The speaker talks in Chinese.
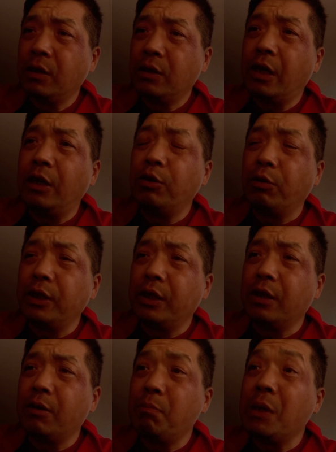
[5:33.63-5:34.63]
那儿有一
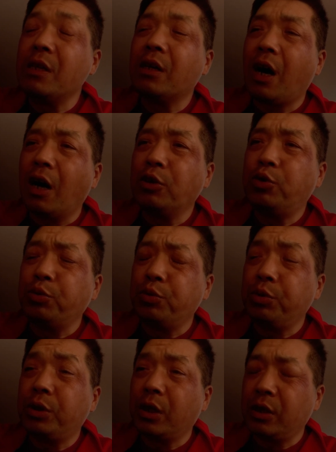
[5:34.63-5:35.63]
个民航
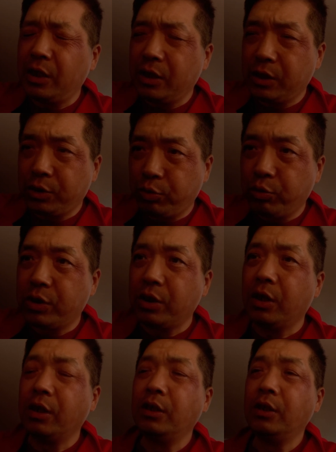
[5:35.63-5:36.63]
局的一个宿
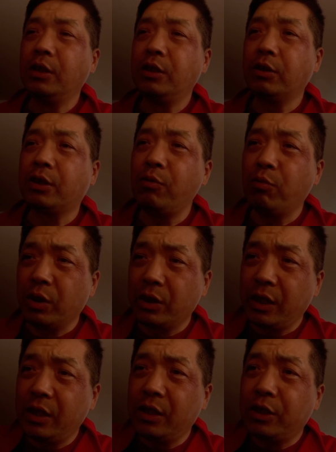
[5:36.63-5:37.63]
舍，就跟我
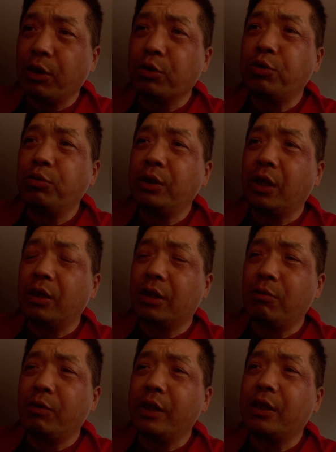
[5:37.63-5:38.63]
的一个小兄弟儿，
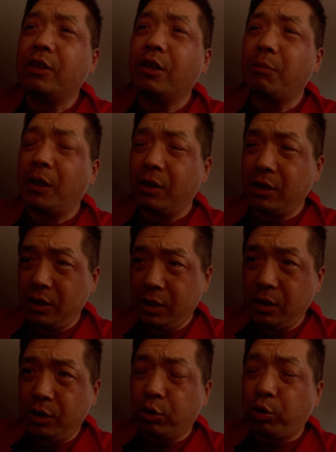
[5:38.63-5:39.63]
跟我一哥们儿
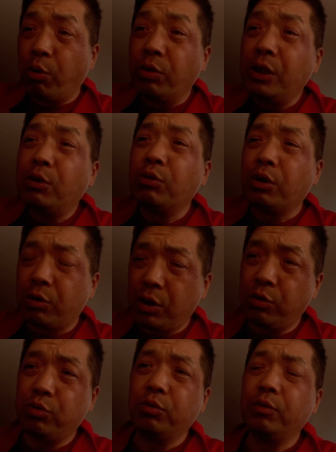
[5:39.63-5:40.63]
就同一栋楼
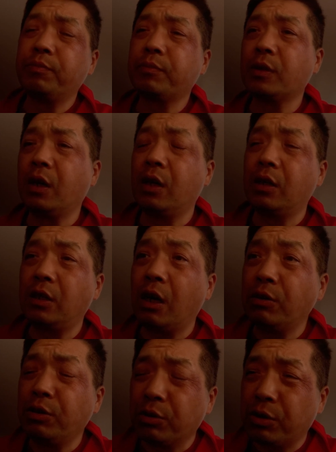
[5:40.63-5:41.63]
上住啊。然
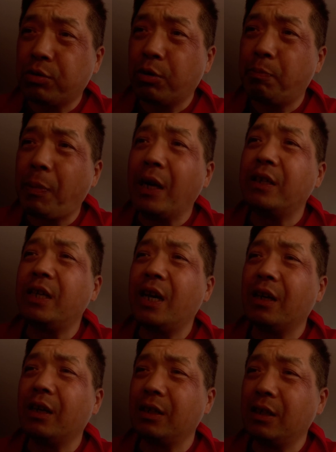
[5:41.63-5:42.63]
后有的时候半
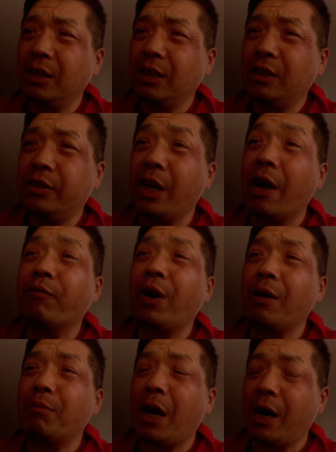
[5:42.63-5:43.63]
夜了点
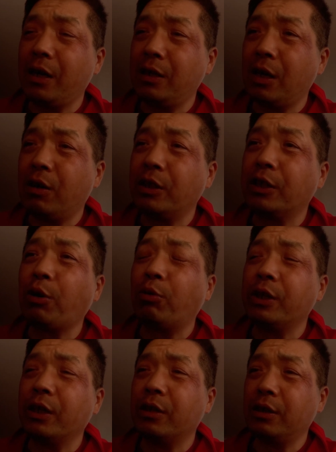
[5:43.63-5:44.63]
外卖，然后这
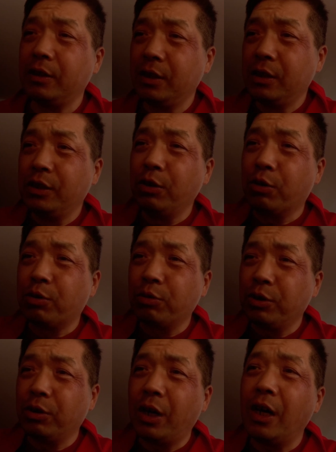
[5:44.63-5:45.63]
豆影有时候
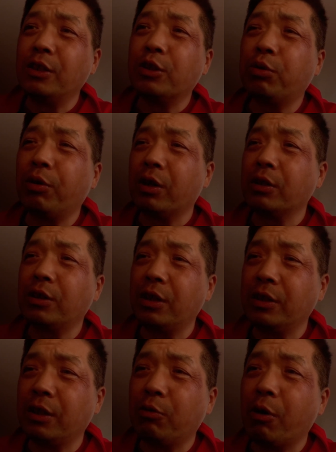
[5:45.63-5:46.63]
就摁错了，就
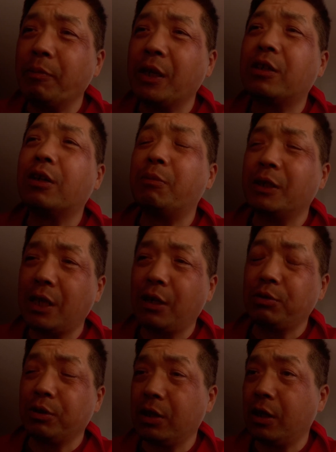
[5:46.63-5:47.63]
摁到我们那哥们儿家
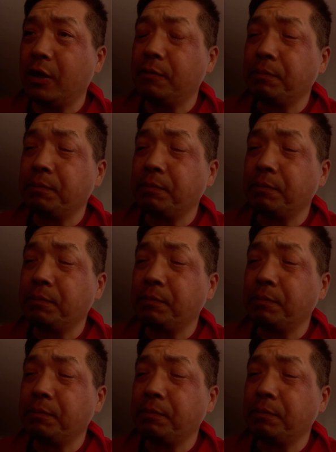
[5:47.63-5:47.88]
去了啊。